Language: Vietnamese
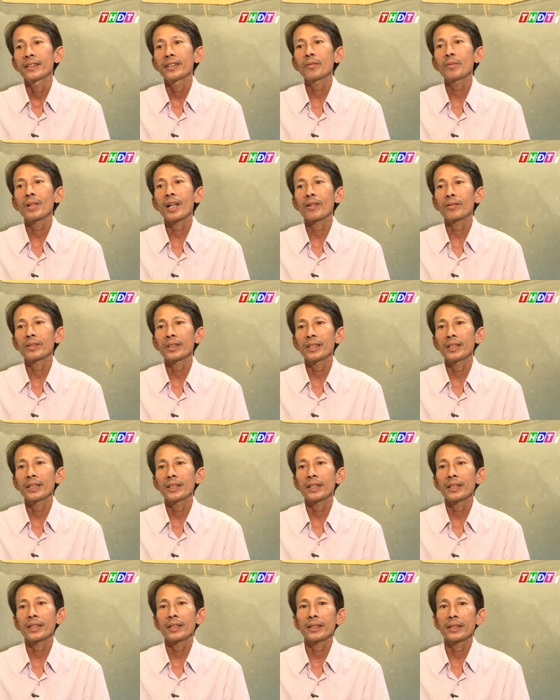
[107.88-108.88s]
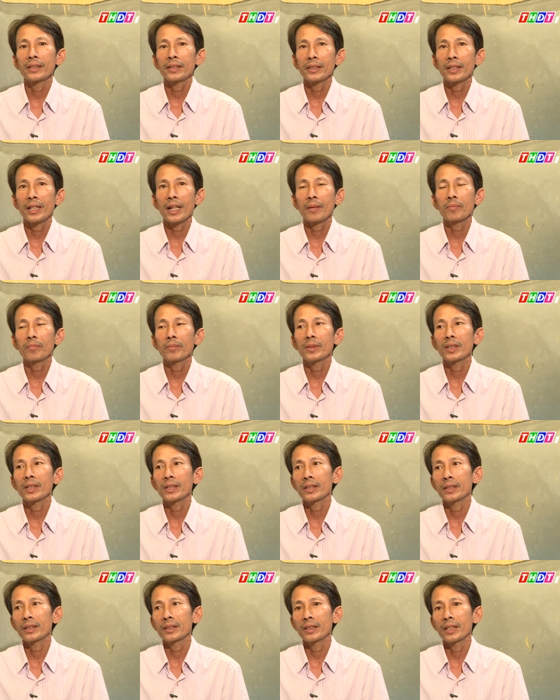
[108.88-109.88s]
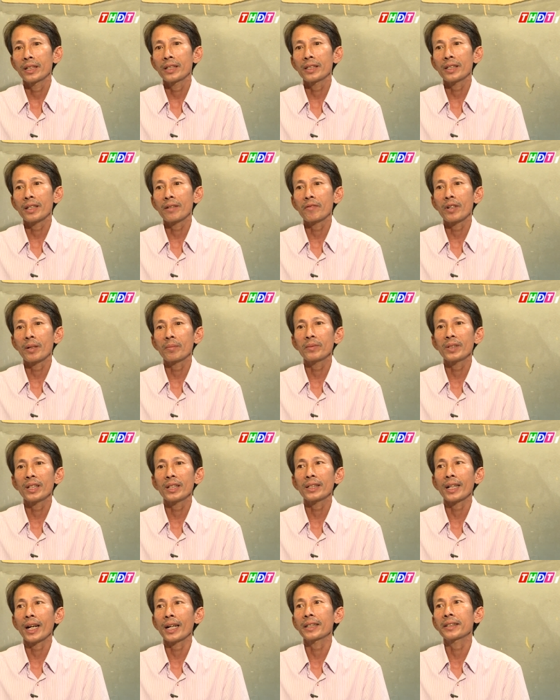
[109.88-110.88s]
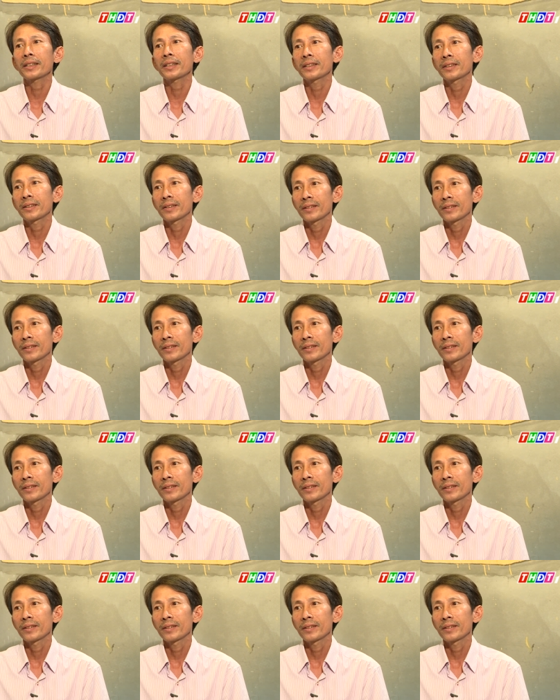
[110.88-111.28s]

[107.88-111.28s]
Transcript: Lúc đầu thì làm những sản phẩm là tặng thôi,